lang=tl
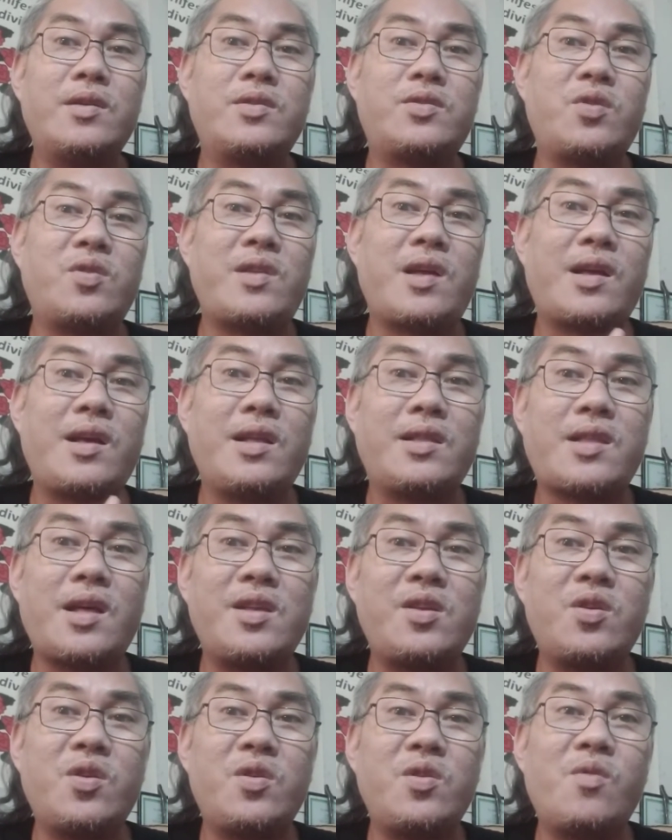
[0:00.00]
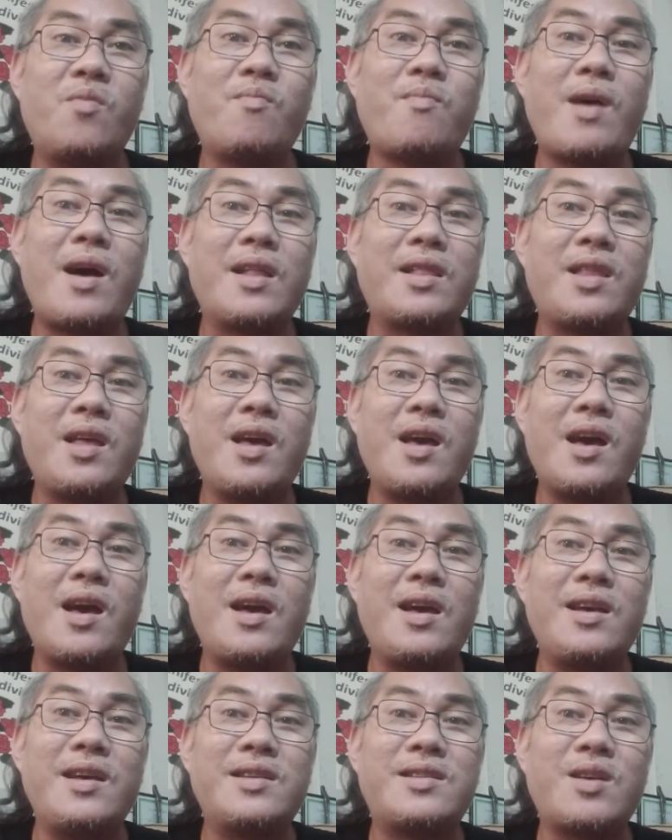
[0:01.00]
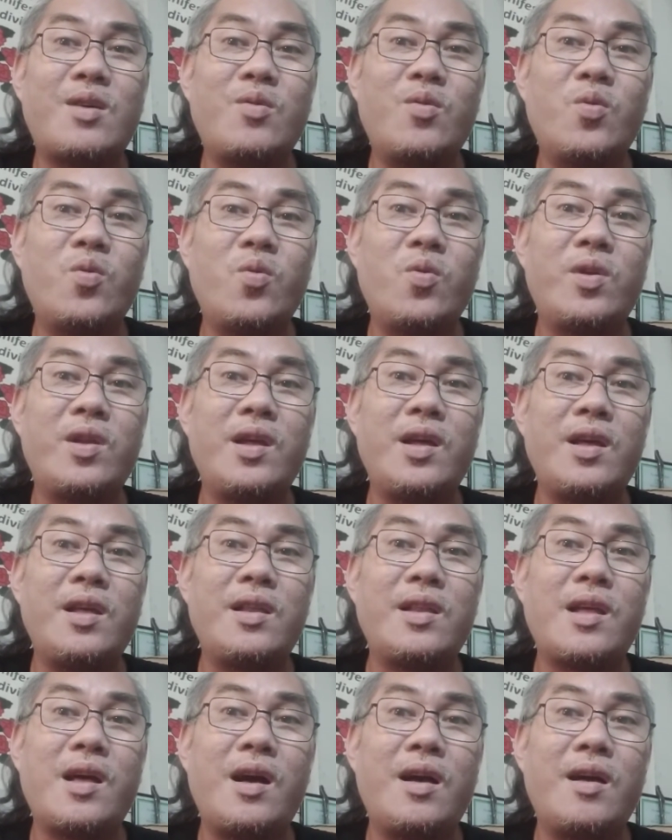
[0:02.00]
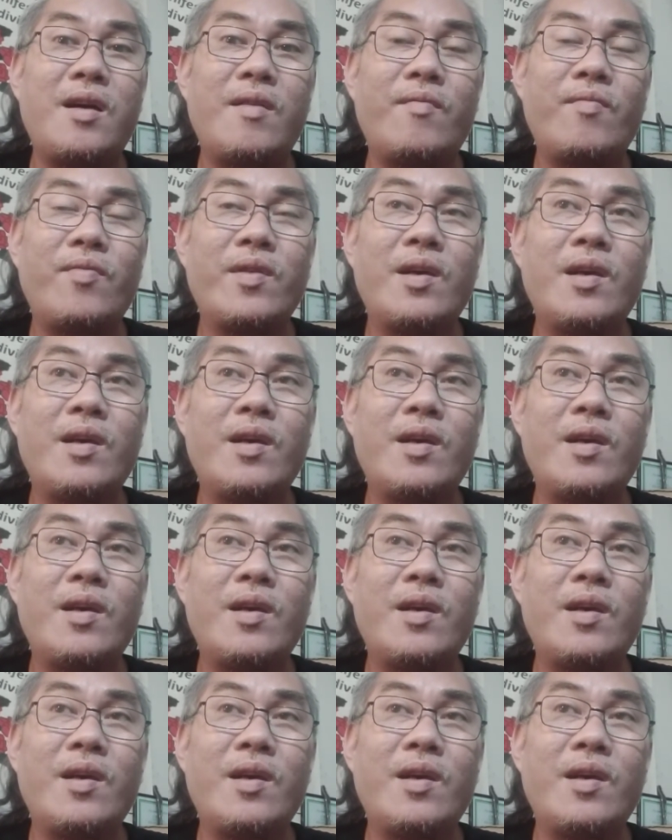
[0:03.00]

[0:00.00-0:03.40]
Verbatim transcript: So nakita nyo, yung bate ay isang uri ng,